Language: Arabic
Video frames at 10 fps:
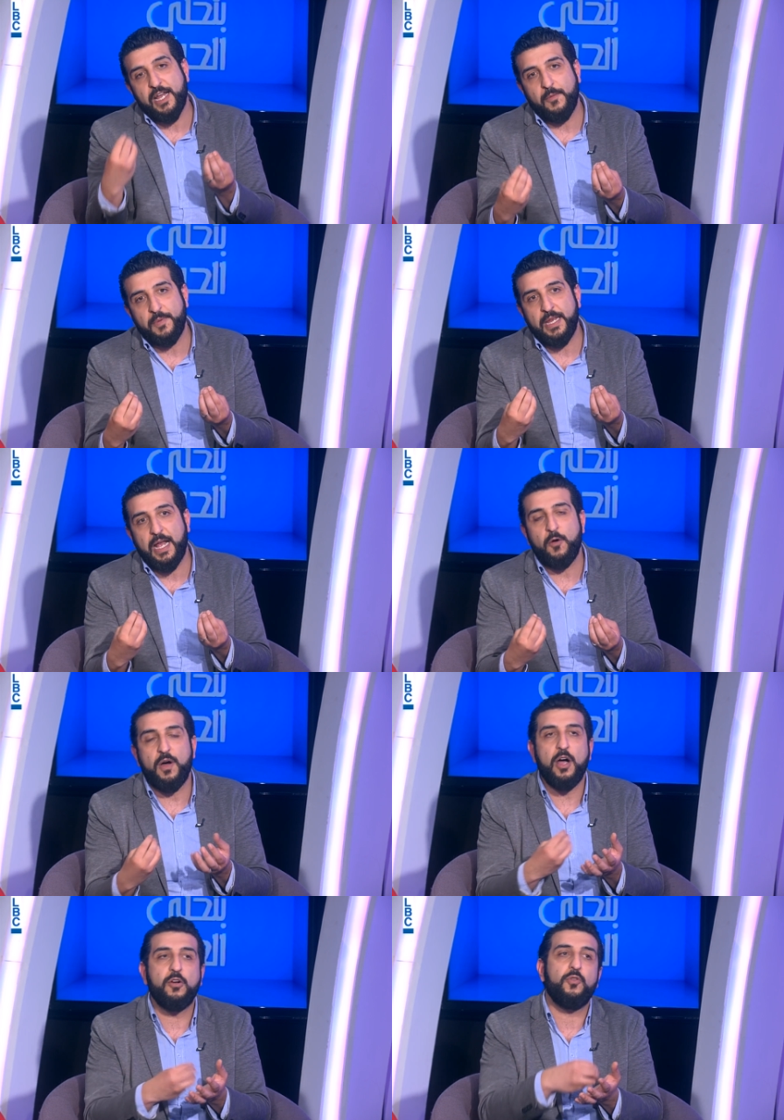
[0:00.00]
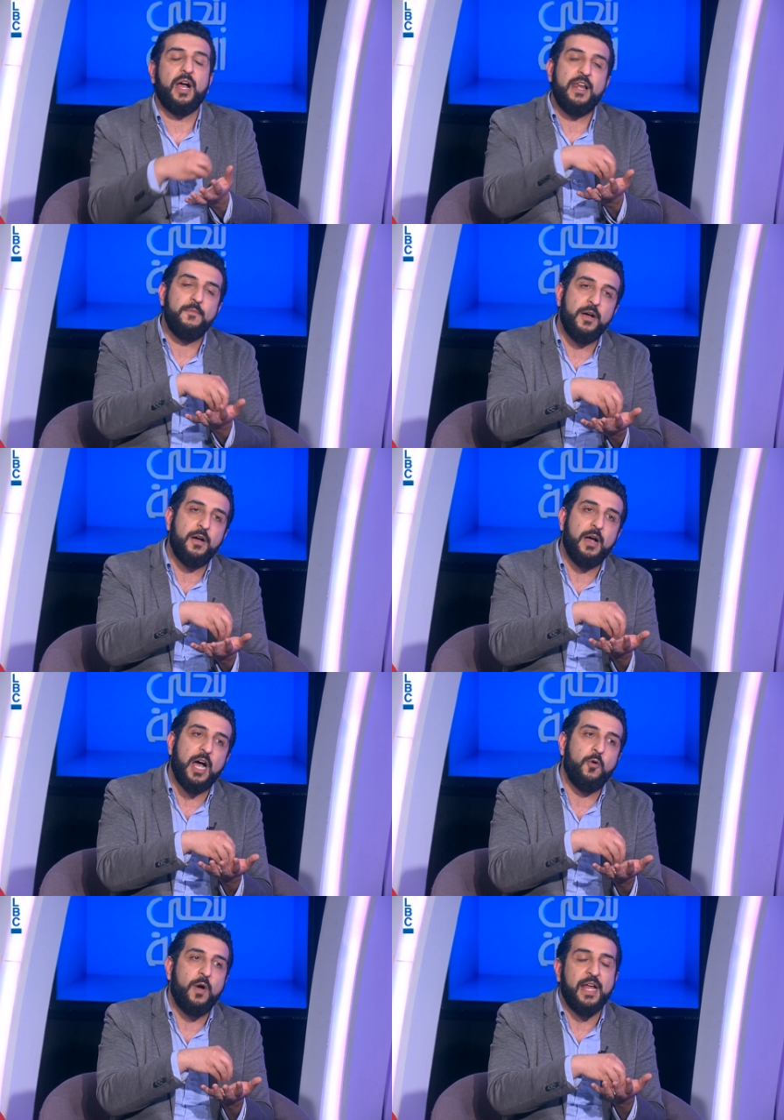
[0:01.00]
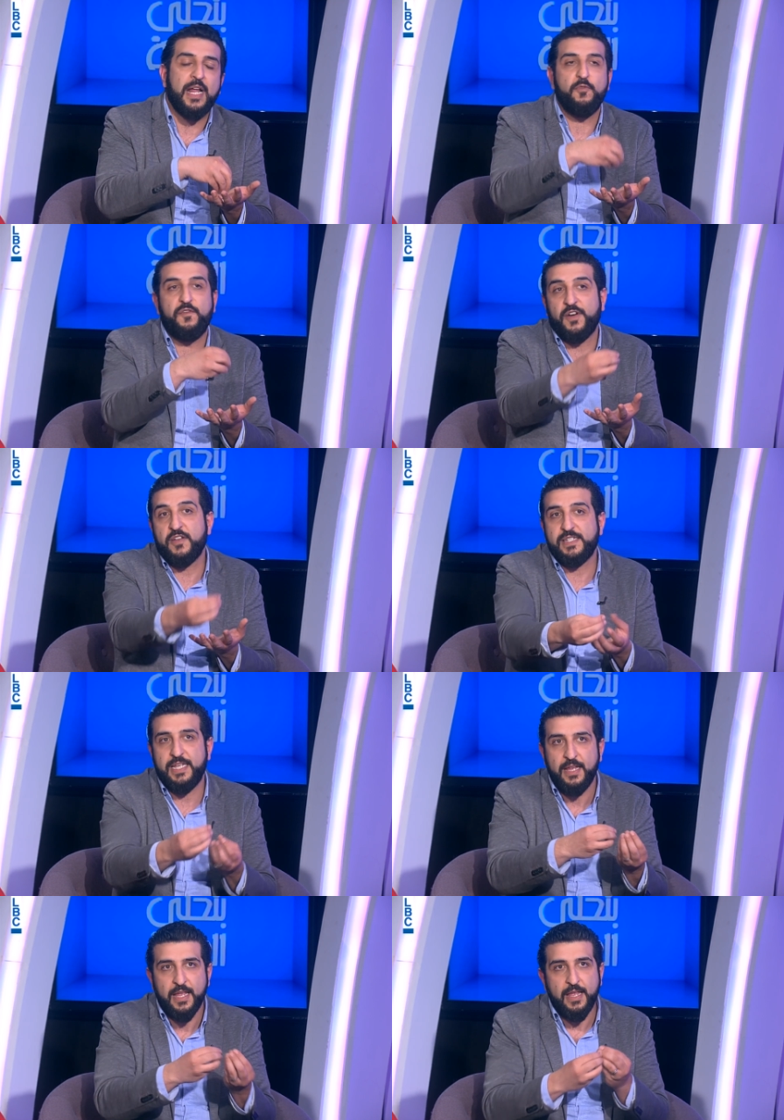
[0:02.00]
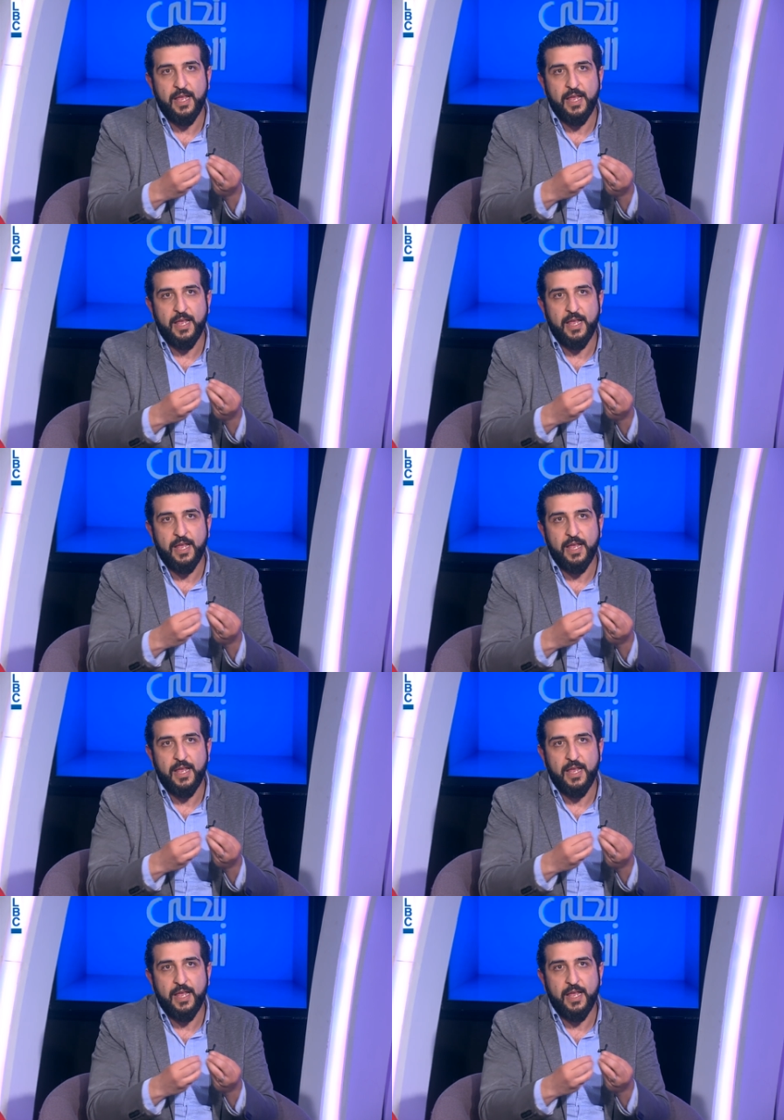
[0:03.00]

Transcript: عربي او انجلو الما او ارب وفرنسي